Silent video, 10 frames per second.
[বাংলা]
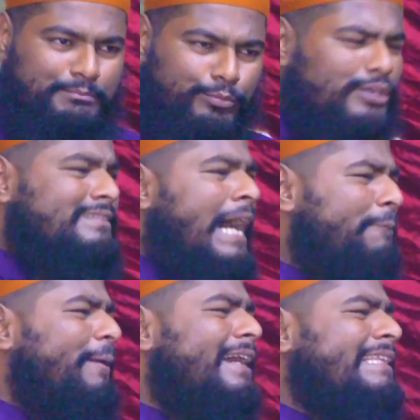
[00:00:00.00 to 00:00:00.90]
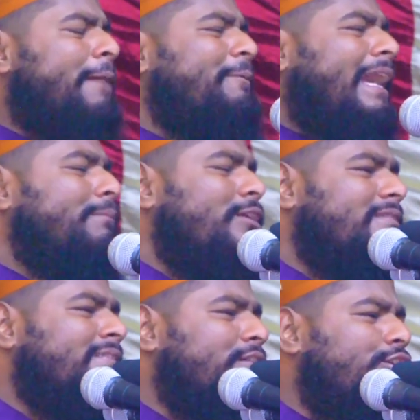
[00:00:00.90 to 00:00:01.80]
বুক থাপড়ায় থাপড়ায়
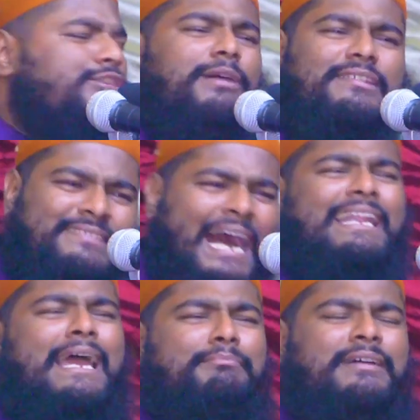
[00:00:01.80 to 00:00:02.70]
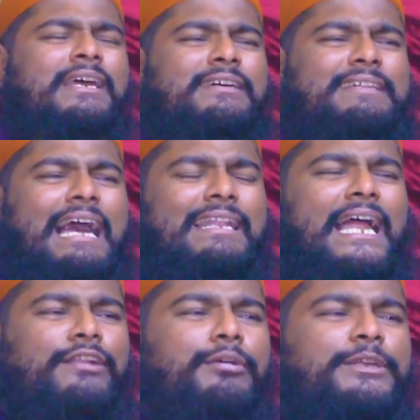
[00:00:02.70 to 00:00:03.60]
বলতেছে কত বড় জালেম যে
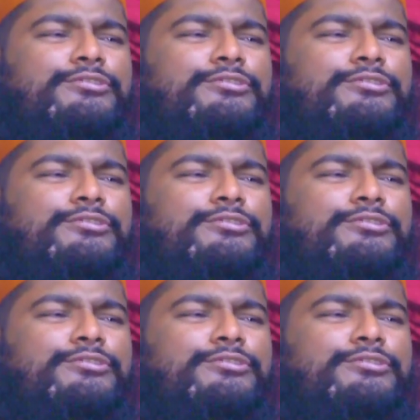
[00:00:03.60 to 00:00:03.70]
আল্লাহ নবীর